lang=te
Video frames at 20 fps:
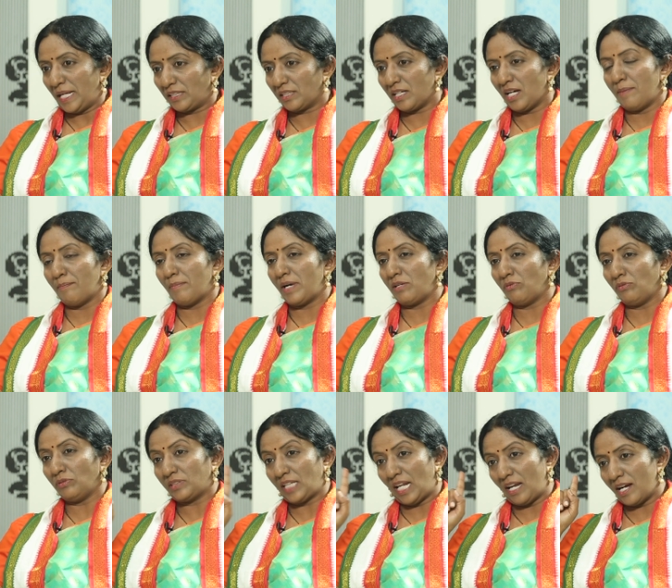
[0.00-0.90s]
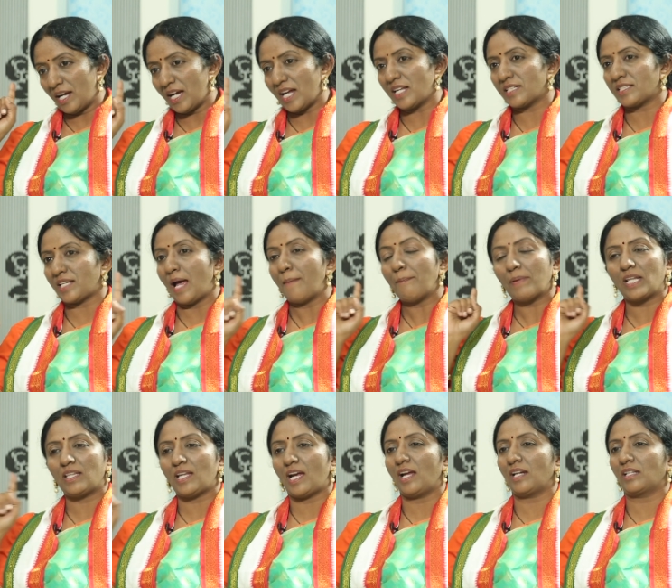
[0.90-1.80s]
బతుకమ్మను తెలంగాణ
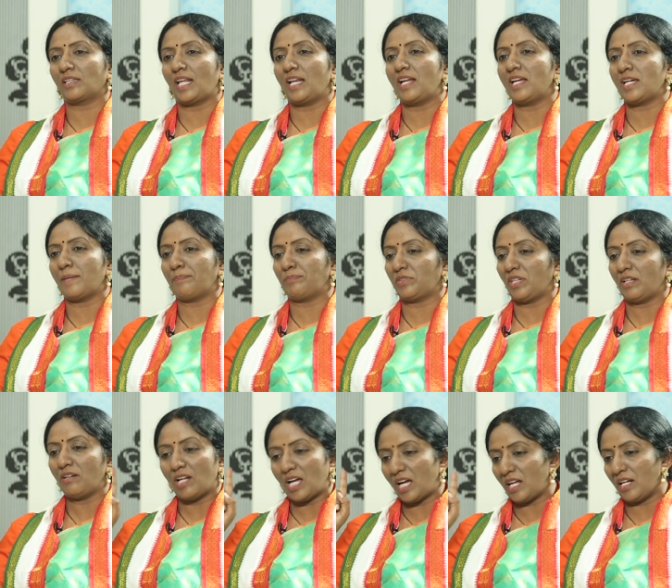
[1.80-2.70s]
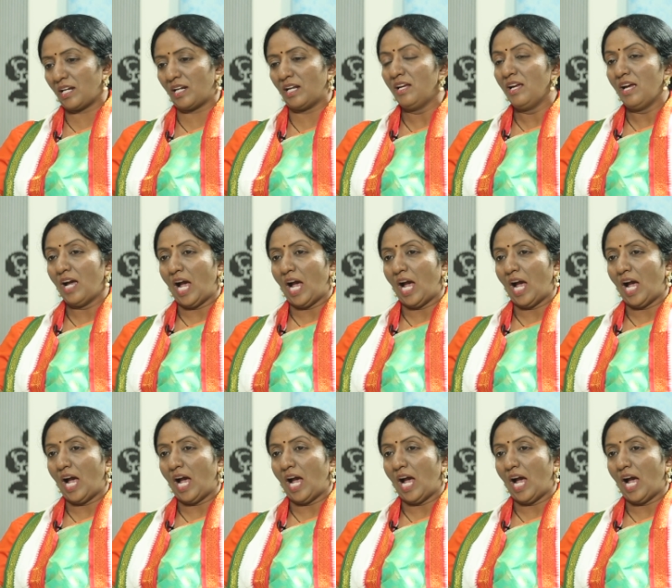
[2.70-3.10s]
సాంప్రదాయం తెలియజెప్తున్నాను